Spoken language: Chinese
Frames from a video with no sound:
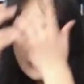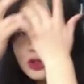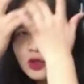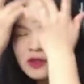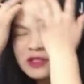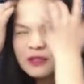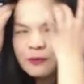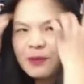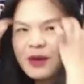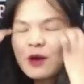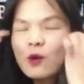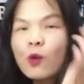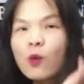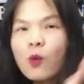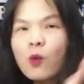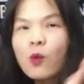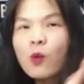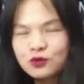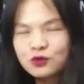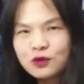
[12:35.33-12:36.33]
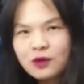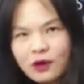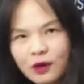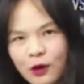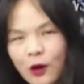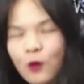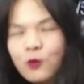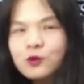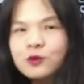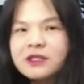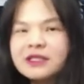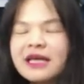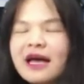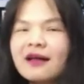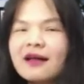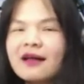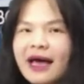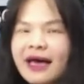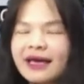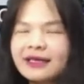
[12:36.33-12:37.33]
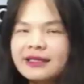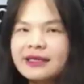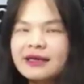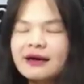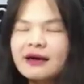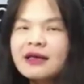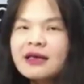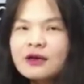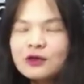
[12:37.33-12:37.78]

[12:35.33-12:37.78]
就是被网军拱上来的。